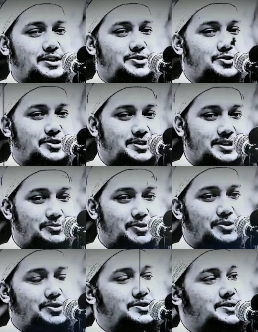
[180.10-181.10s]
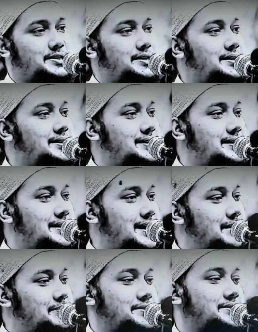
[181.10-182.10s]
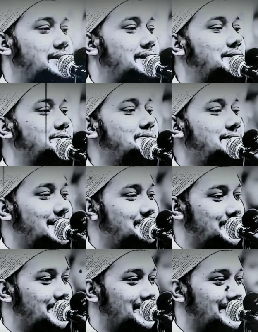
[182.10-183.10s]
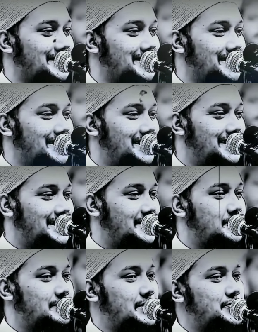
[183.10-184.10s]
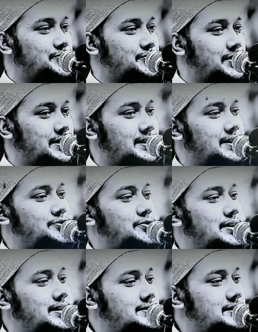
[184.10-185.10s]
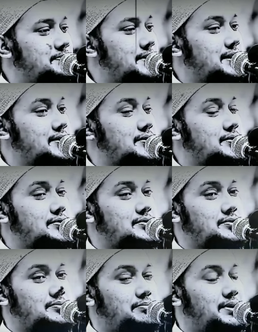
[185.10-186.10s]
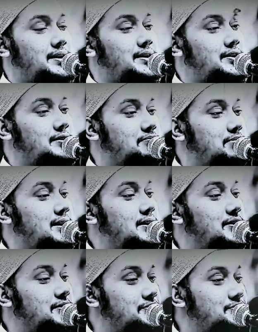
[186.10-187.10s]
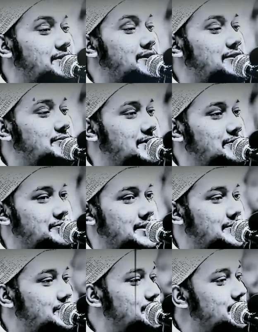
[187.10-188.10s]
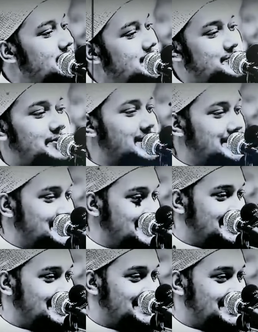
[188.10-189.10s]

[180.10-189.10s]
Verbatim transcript: দুনিয়াতে চলছি মনে হচ্ছে যে আমরা ছাড়ার কিছুই নাই মনে হয় কিন্তু মানুষ দুনিয়া থেকে চলে গেছে প্রায় মিলিয়ন বিলিয়ন ট্রিলিয়ন মানুষ এখন দুনিয়া থেকে চলে গেছে